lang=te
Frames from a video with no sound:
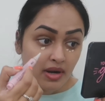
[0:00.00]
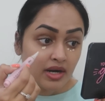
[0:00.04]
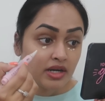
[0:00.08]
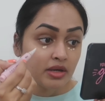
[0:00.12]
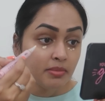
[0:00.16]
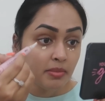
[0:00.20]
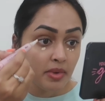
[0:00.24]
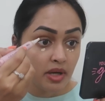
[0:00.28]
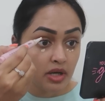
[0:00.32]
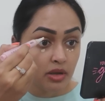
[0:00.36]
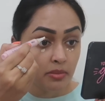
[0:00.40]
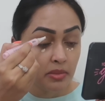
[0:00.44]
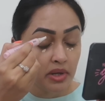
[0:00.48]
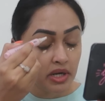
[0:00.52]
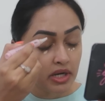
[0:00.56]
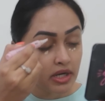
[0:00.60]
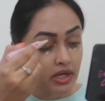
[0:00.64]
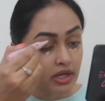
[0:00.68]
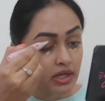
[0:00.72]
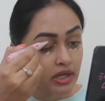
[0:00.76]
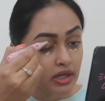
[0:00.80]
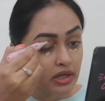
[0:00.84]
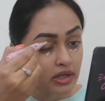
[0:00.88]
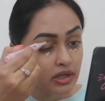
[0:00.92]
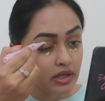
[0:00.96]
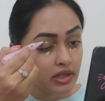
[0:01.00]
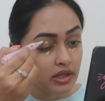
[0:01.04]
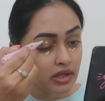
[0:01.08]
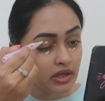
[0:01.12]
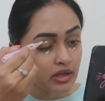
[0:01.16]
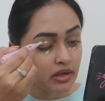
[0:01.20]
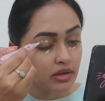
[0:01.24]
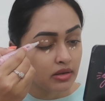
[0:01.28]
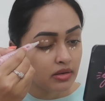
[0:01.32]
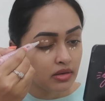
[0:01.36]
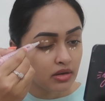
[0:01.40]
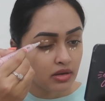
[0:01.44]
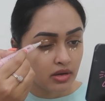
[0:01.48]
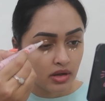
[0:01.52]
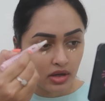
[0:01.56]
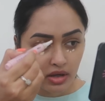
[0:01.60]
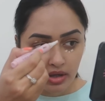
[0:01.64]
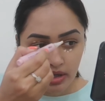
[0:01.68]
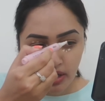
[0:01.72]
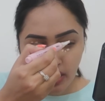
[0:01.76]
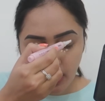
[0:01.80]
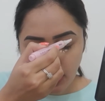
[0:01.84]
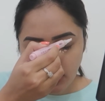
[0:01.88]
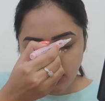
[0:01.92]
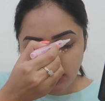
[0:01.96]
బట్ మనం ఏంటంటే
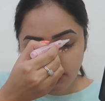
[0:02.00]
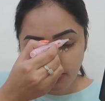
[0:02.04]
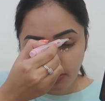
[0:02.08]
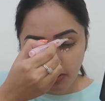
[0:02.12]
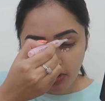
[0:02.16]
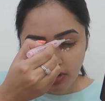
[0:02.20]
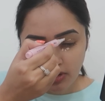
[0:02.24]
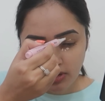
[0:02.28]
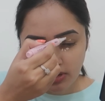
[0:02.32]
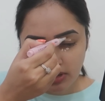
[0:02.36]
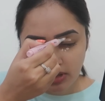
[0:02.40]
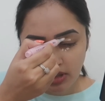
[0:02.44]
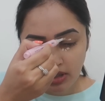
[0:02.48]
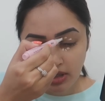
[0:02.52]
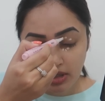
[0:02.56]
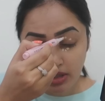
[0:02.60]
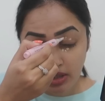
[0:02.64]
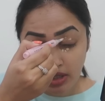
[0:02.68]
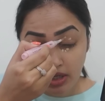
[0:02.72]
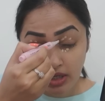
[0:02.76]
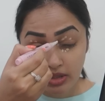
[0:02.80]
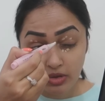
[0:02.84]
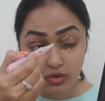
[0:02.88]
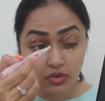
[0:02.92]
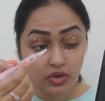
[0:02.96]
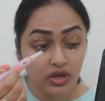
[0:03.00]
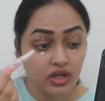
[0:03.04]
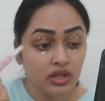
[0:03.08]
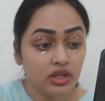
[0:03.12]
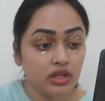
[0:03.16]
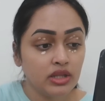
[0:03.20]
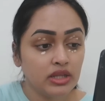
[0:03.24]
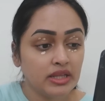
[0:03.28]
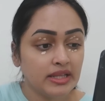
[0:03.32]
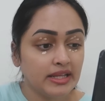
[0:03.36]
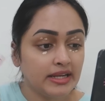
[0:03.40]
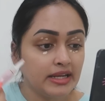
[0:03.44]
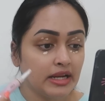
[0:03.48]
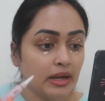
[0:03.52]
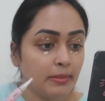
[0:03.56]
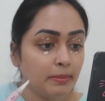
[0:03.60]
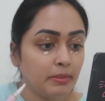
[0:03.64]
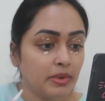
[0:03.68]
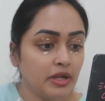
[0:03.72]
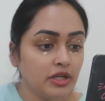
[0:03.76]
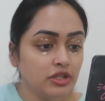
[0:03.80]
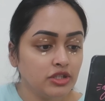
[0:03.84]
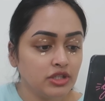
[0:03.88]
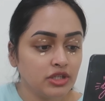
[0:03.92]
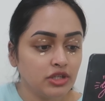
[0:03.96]
డార్క్ స్పాట్స్ దగ్గర అది కూడా ఇది దీన్ని
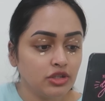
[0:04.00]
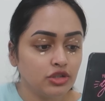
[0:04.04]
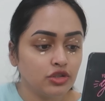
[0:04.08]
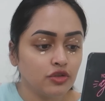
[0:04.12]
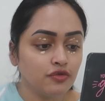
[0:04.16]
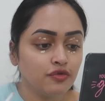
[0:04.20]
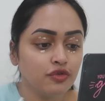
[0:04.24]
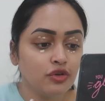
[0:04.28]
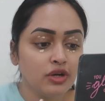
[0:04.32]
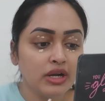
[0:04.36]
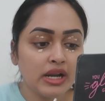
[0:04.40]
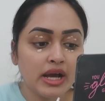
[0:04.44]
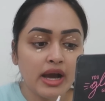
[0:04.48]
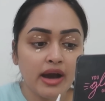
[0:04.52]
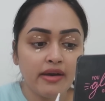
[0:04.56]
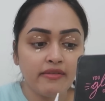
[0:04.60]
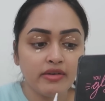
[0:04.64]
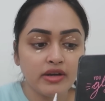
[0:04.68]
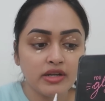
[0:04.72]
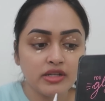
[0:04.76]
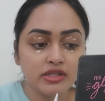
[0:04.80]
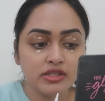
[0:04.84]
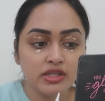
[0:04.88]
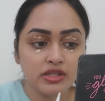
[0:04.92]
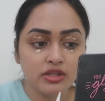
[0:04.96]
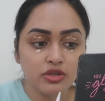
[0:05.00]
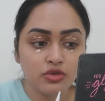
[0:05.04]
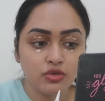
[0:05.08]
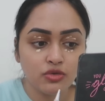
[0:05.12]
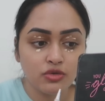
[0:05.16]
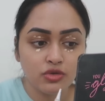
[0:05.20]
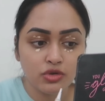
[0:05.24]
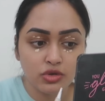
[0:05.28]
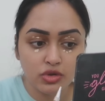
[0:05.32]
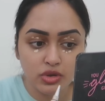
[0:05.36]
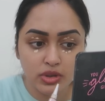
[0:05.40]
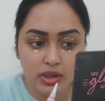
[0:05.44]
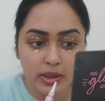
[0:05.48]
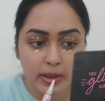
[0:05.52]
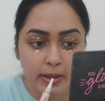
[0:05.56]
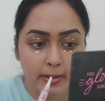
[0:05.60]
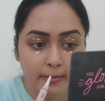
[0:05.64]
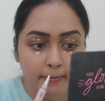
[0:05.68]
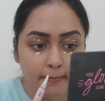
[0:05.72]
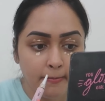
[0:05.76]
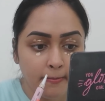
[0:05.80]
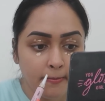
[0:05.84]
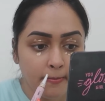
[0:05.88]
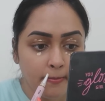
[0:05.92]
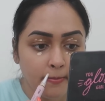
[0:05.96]
అప్లై చేయొచ్చు ఫుల్ కవరేజ్ అనేది ఉంటుంది
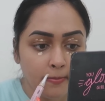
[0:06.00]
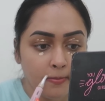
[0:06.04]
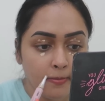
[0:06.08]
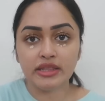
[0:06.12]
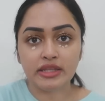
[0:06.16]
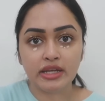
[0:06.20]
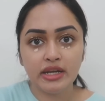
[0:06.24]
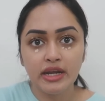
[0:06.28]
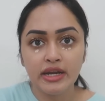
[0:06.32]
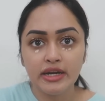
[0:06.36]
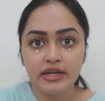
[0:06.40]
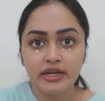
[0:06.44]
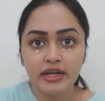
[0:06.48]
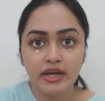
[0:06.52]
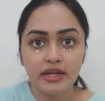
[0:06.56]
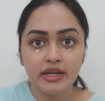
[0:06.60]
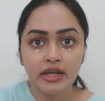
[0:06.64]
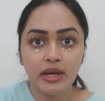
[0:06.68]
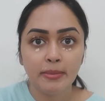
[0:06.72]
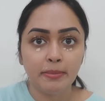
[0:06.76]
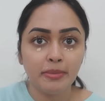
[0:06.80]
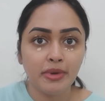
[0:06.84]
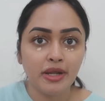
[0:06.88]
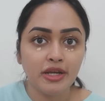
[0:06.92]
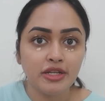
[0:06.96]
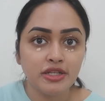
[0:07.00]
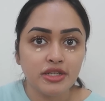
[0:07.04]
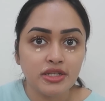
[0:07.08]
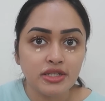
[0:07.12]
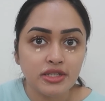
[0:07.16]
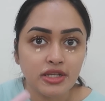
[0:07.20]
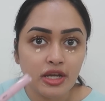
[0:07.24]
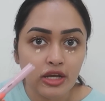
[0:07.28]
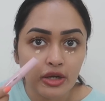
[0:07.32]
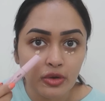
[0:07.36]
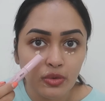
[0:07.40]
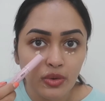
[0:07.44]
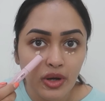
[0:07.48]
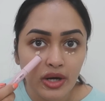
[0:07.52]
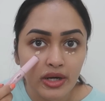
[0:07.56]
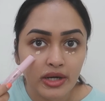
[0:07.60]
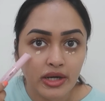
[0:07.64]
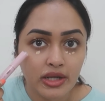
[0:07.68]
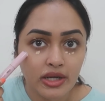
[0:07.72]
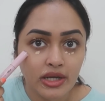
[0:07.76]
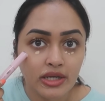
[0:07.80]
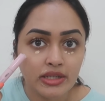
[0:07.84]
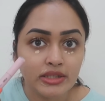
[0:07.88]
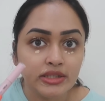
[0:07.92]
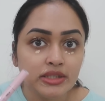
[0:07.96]
నేనైతే లైట్గానే అప్లై చేశాను
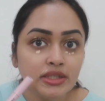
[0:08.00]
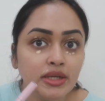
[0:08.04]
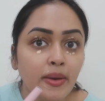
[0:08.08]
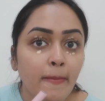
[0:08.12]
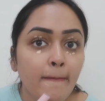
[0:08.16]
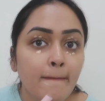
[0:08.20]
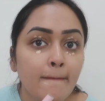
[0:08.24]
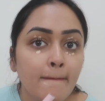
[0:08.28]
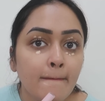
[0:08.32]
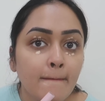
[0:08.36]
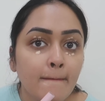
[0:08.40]
అండర్ ఐస్